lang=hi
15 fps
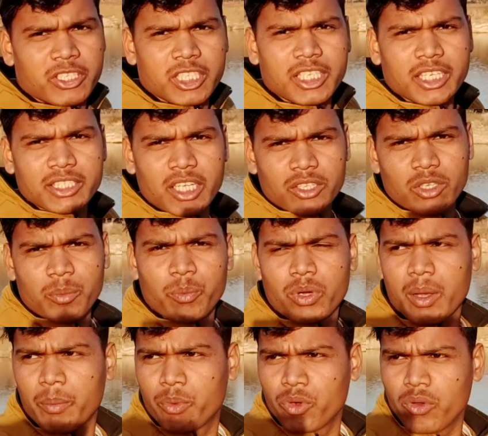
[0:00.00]
पीछे देख सकते हो
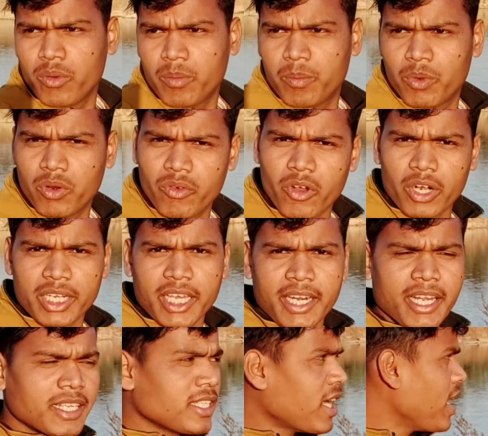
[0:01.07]
पूरा ब्लू ब्लू वाटर है